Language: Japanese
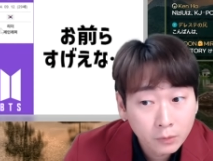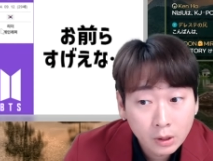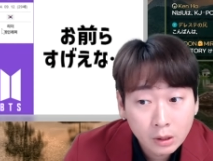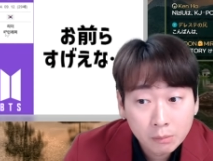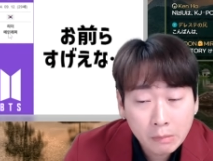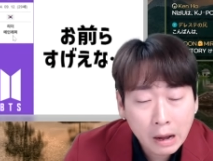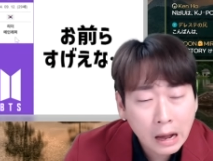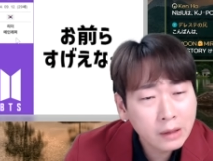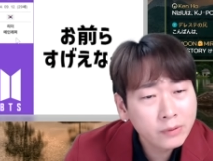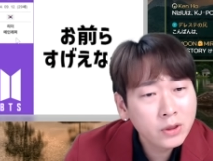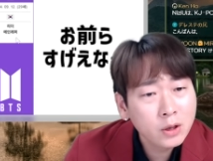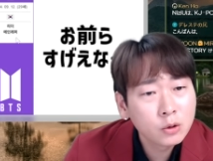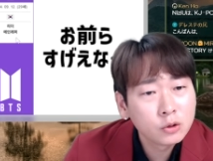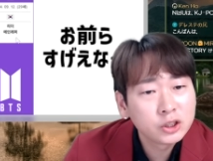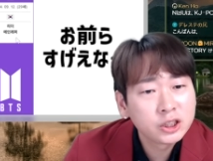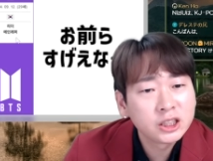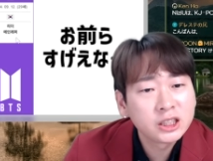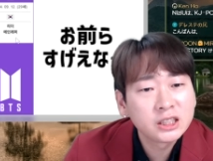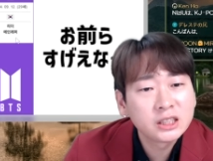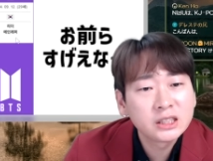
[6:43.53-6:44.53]
真
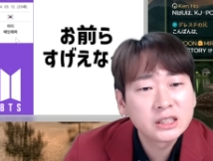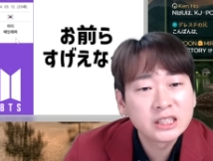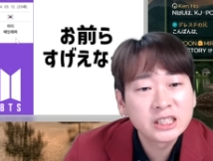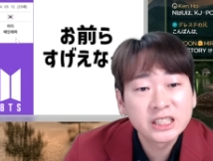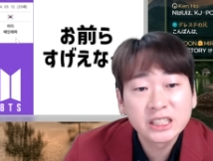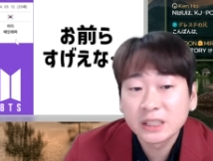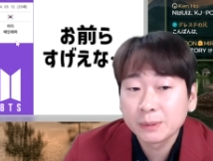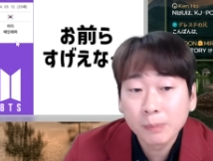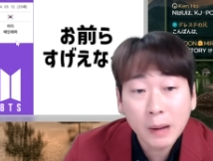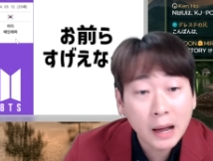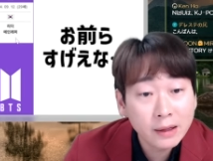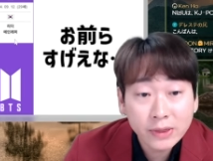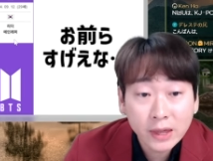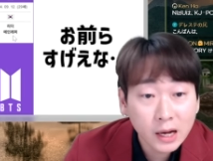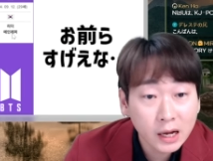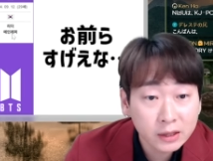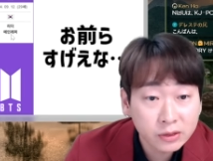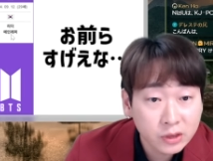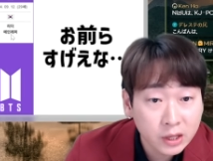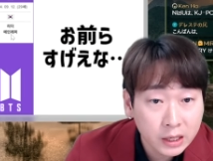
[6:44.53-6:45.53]
似
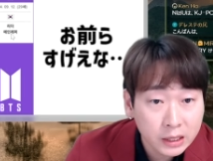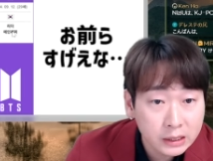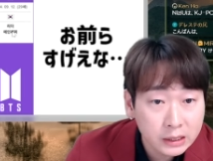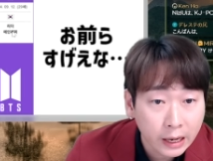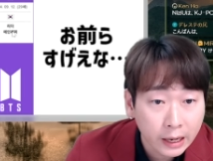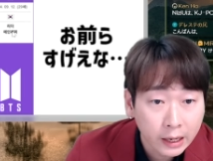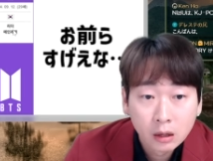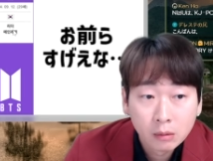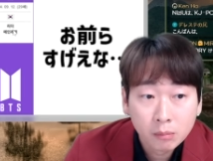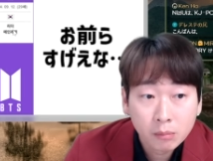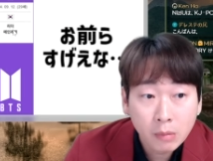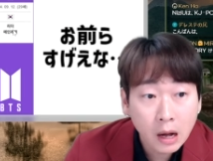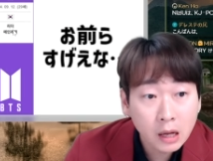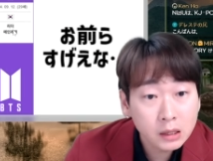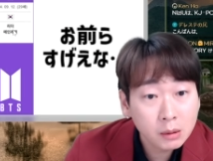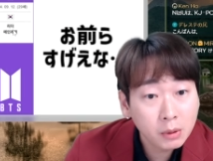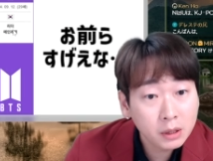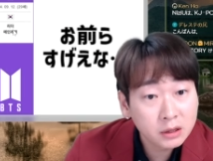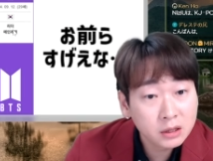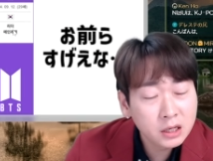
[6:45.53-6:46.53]
ができない。真
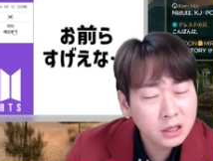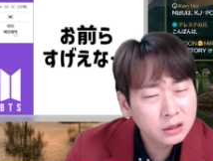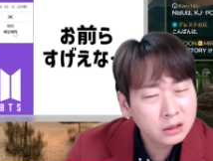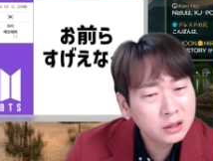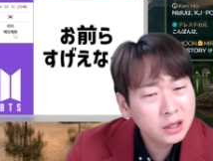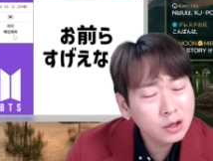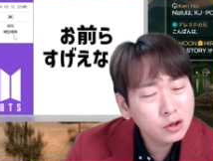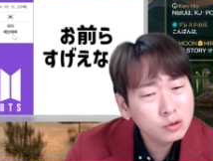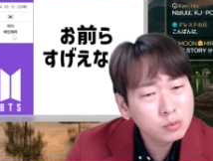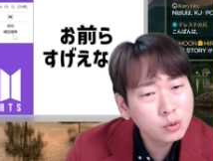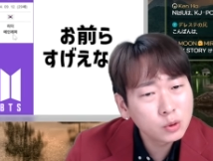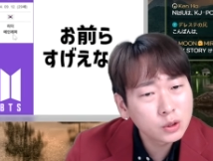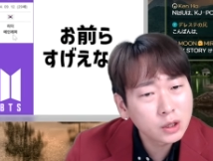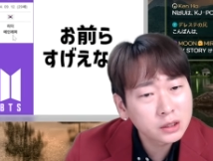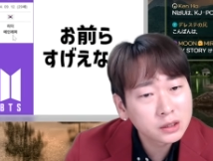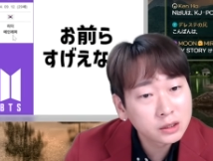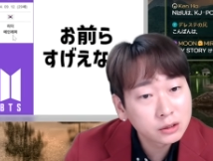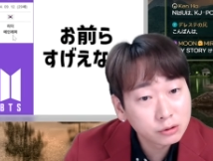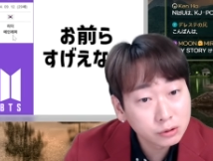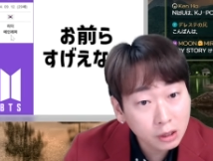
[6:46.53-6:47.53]
似は似てるものは
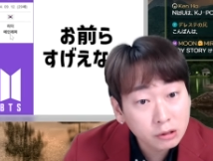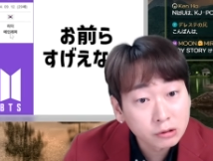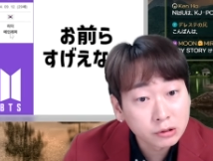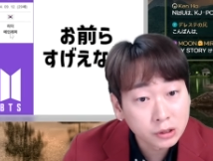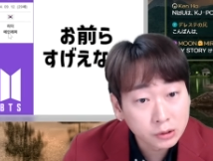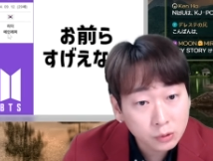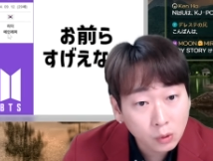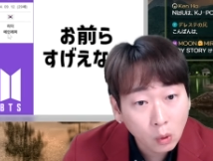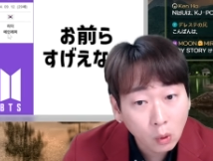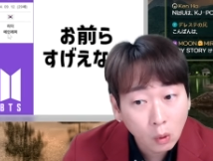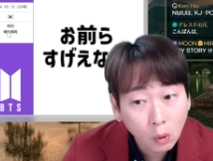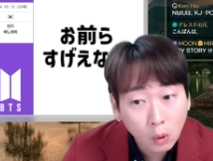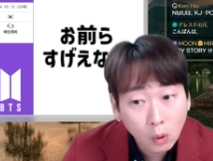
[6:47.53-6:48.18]
作れるでしょ。